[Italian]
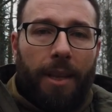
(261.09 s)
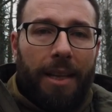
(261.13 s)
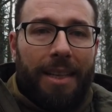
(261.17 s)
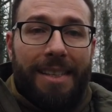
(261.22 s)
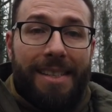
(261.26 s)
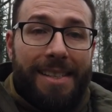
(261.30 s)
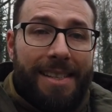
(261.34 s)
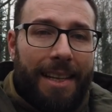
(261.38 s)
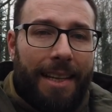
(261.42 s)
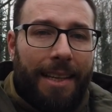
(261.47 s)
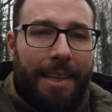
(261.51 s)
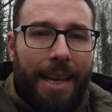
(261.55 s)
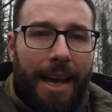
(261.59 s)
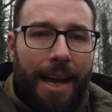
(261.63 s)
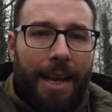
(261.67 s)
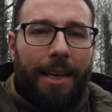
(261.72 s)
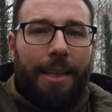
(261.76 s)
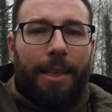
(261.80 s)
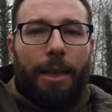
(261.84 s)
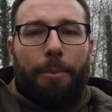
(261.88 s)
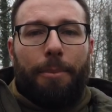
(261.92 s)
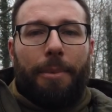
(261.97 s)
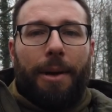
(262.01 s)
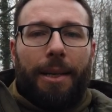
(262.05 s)

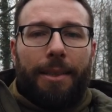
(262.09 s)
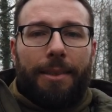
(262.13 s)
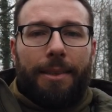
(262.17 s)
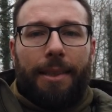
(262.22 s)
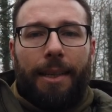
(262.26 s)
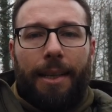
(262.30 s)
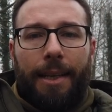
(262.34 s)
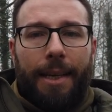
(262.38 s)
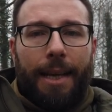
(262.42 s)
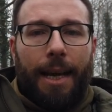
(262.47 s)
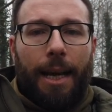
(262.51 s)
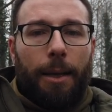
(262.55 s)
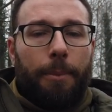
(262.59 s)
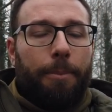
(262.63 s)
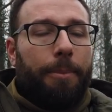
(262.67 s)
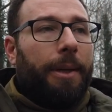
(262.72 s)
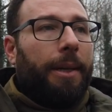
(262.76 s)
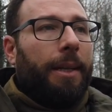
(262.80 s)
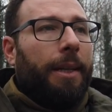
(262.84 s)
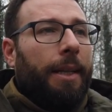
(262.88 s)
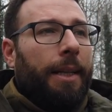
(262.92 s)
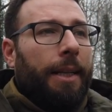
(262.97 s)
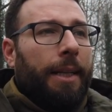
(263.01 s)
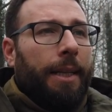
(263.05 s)
segnale da parte delle carpe,